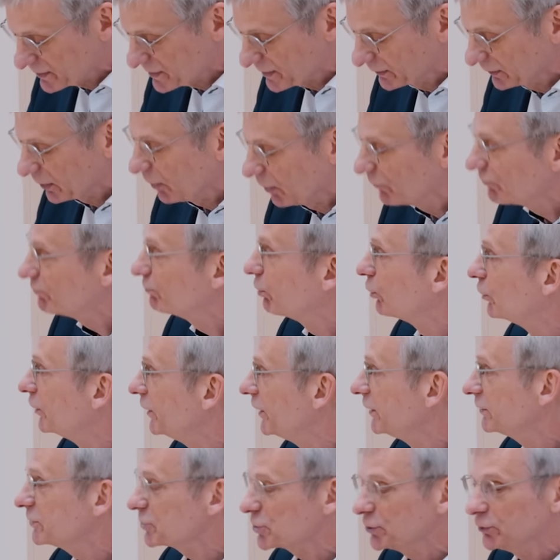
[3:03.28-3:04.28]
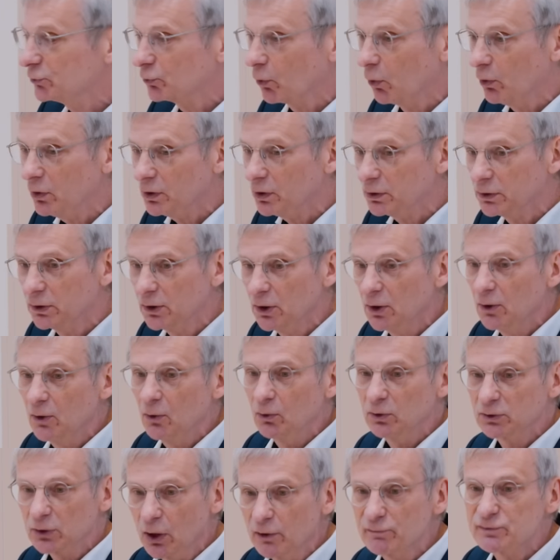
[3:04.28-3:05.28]
sind auf politischen Druck
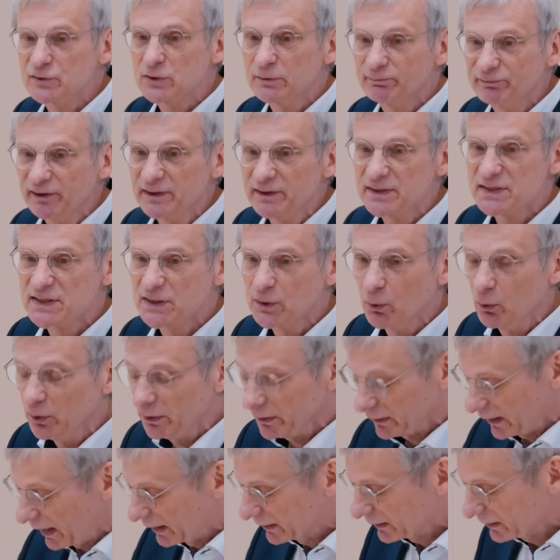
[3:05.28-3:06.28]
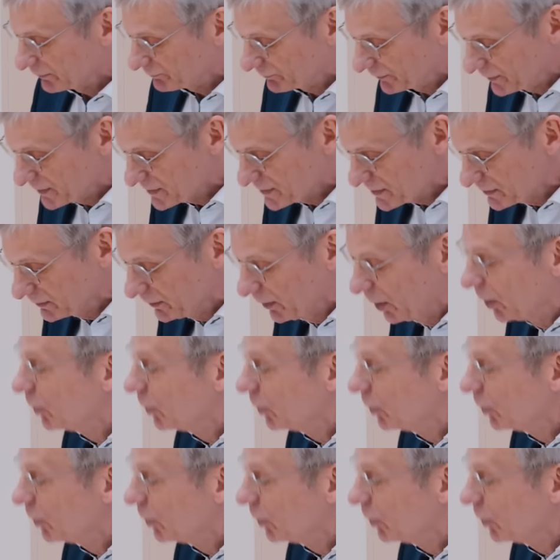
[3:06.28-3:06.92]
und auf Subventionen angewiesen.